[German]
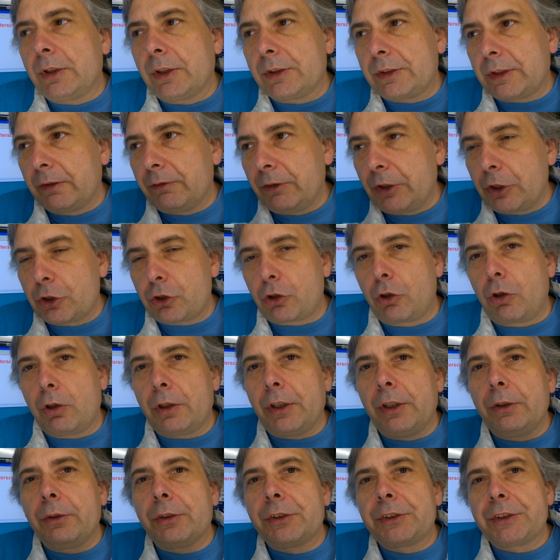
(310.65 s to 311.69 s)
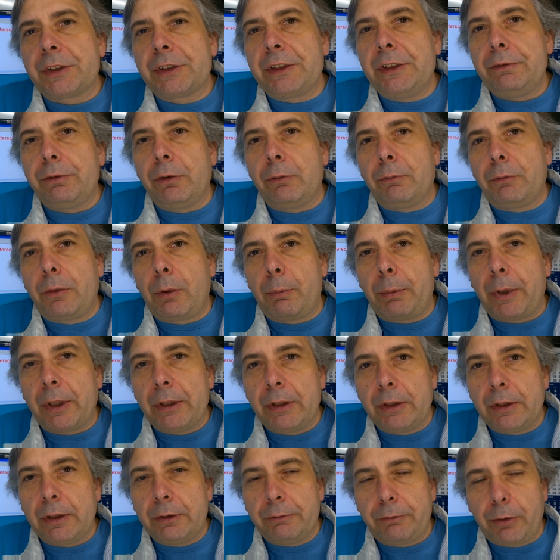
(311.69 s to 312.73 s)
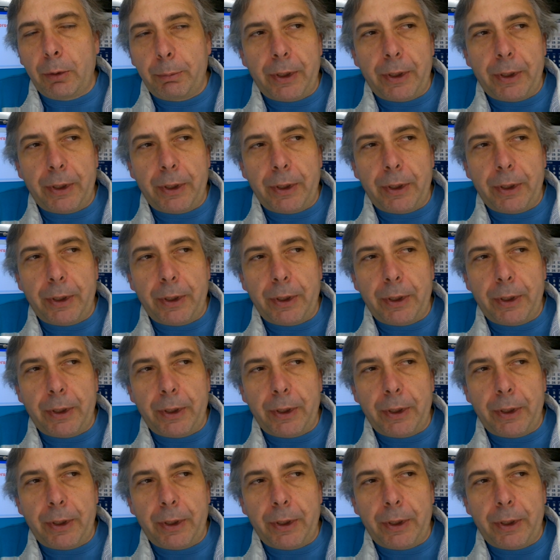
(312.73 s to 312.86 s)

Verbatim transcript: dass eben die starken Industrieverbände,